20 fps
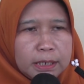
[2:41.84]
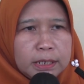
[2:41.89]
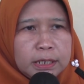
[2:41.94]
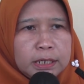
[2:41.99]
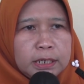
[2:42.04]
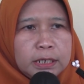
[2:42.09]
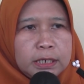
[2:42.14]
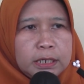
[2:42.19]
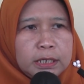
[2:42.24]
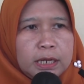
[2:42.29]

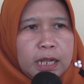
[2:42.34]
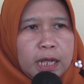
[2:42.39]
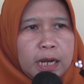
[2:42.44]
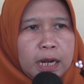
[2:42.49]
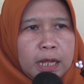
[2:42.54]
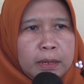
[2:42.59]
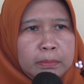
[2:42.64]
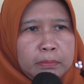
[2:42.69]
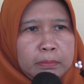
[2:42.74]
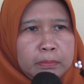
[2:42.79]
uh,
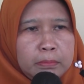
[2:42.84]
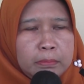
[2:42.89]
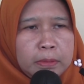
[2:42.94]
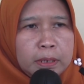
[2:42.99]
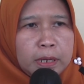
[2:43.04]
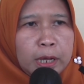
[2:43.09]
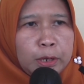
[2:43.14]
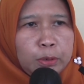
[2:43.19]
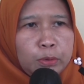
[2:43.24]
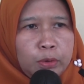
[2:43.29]
dalam
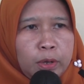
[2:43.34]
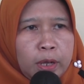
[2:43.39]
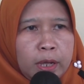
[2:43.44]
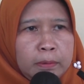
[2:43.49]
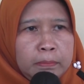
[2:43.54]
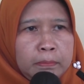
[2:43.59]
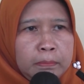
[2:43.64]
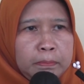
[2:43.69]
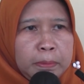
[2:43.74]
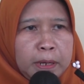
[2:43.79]

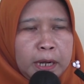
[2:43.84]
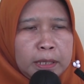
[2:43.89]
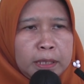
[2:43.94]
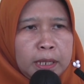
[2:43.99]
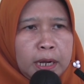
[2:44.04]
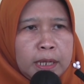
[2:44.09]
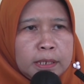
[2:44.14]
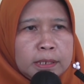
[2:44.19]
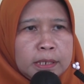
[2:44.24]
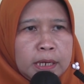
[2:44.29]
melakukan
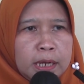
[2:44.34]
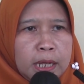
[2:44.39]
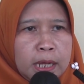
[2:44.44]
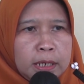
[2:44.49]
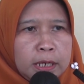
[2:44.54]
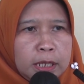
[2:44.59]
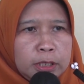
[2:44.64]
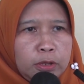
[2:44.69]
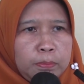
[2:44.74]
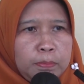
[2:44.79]
penata
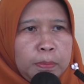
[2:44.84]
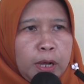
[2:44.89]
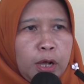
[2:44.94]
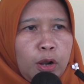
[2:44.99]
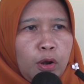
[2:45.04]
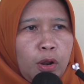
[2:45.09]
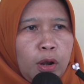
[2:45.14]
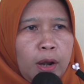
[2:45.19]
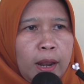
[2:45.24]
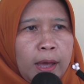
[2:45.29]
laksanaan atau
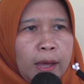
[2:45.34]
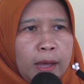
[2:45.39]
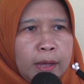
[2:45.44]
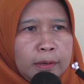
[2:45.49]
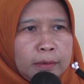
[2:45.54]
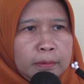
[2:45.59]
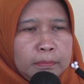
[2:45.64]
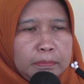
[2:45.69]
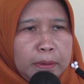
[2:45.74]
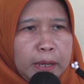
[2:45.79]

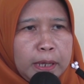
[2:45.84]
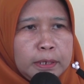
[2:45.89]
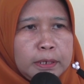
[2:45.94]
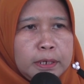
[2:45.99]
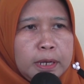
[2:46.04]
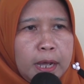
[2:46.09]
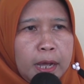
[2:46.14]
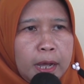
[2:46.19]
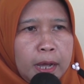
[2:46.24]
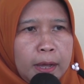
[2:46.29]
pengelolaan
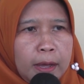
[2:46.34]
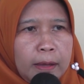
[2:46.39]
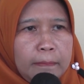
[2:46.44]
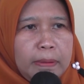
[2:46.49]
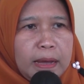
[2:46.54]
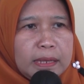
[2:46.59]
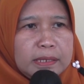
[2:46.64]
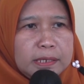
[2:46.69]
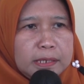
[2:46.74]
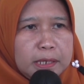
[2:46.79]
pada
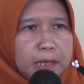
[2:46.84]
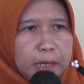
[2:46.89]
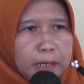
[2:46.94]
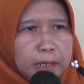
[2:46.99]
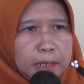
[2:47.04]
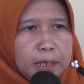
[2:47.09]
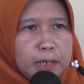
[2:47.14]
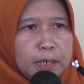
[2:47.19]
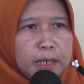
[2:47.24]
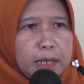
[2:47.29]

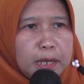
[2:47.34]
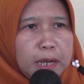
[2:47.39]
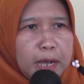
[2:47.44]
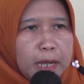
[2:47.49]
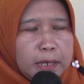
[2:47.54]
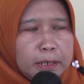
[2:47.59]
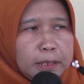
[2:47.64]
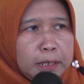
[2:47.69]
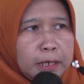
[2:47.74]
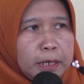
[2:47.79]
pasien
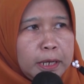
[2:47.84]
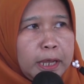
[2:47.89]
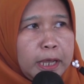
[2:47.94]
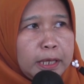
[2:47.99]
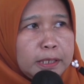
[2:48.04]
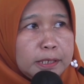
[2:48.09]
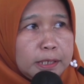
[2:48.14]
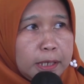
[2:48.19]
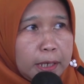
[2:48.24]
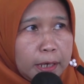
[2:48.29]
dengan
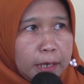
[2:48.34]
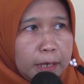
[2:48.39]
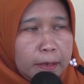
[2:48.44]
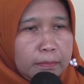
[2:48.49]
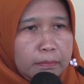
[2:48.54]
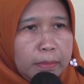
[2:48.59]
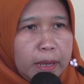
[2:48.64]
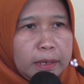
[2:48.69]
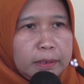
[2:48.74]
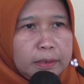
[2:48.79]
cancer
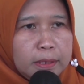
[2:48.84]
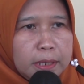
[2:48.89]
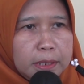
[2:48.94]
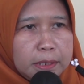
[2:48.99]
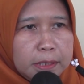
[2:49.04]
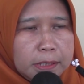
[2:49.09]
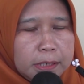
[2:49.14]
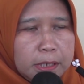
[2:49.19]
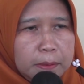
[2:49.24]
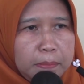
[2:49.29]
baik dari
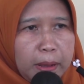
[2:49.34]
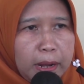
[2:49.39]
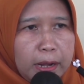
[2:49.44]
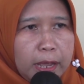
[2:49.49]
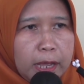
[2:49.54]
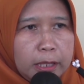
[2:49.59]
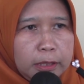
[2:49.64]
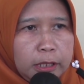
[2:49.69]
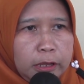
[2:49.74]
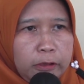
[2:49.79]
sisi
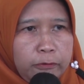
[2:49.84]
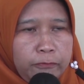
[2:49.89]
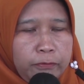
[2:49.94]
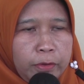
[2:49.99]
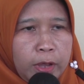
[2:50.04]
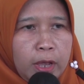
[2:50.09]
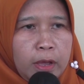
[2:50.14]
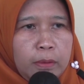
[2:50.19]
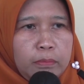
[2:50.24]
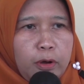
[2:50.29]

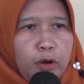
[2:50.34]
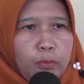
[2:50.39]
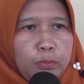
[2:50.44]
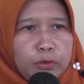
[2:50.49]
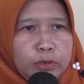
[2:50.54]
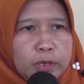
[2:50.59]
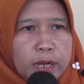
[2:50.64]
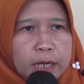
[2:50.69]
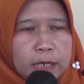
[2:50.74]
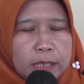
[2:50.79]
paliatif
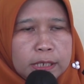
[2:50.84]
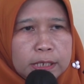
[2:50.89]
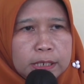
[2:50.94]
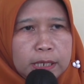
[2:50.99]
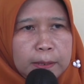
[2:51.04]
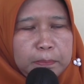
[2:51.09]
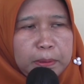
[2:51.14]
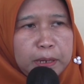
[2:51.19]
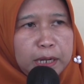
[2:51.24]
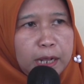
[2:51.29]
maupun dari
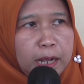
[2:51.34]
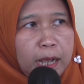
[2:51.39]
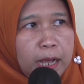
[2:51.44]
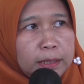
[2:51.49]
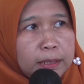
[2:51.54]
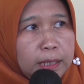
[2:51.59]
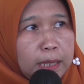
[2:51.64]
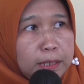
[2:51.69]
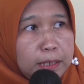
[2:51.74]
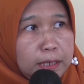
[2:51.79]
sisi
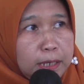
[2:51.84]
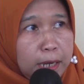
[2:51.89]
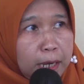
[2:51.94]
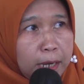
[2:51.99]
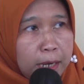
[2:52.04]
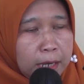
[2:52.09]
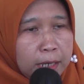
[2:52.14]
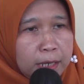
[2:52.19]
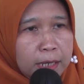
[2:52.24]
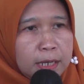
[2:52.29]

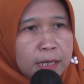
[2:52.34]
pendekatannya